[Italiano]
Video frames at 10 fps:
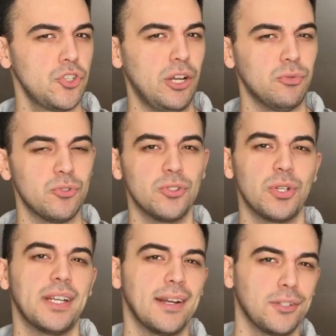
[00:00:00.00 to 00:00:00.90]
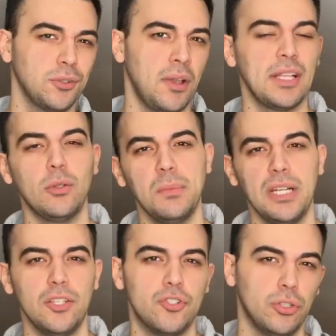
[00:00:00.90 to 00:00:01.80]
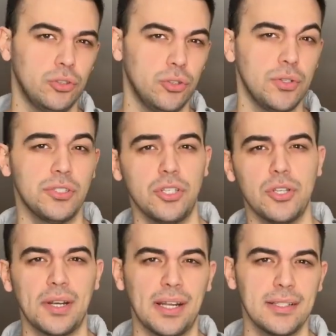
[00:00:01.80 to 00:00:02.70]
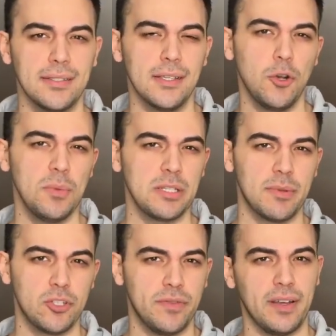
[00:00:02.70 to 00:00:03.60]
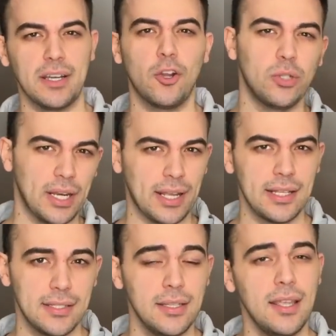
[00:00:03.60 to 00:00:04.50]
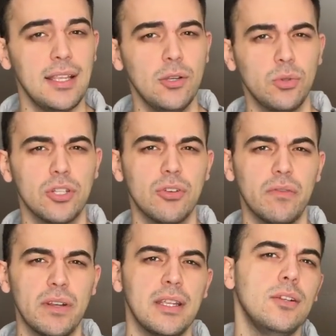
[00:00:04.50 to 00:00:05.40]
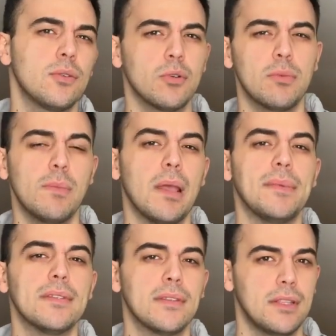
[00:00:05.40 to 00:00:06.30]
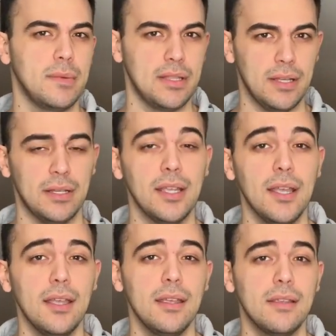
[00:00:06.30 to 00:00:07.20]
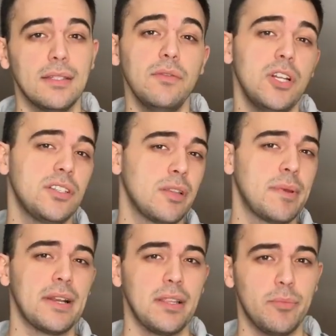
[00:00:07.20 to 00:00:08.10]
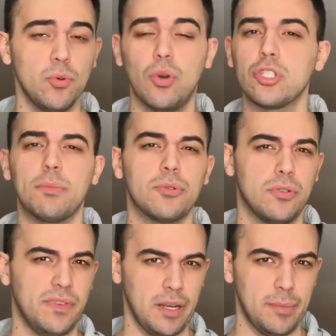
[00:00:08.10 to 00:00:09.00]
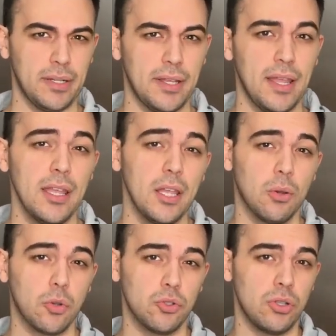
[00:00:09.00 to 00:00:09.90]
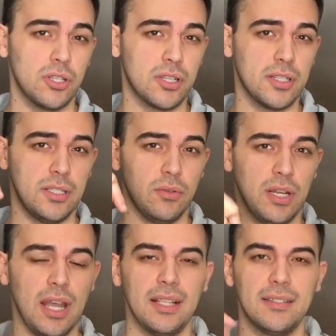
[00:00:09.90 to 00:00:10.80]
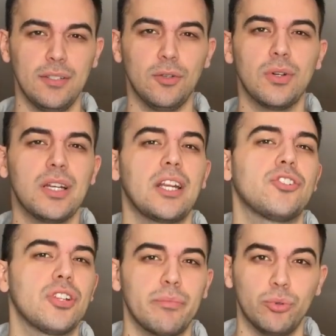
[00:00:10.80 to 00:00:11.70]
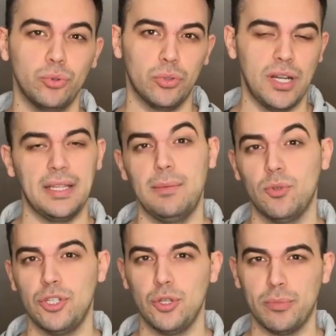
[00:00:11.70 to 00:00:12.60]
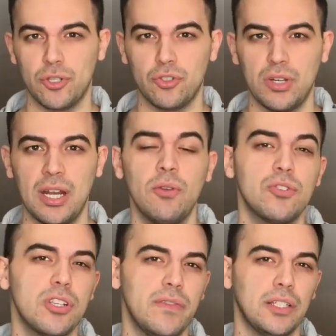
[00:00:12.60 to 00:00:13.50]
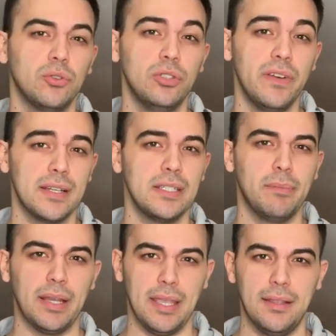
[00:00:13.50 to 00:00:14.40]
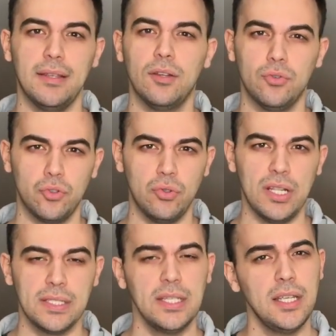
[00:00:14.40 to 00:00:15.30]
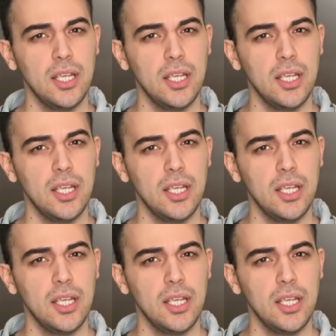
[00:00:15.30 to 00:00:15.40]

Ciao, sono Riccardo e dal 2018 insegno ai ragazzi come saperci fare con le ragazze e li aiuto a risolvere i loro problemi sentimentali. Se volessi saperne di più cosa posso fare per te, consulti in iscrizione al sito rinascere.net, il mio sito personale, ho riservato diversi pacchetti di consulenza,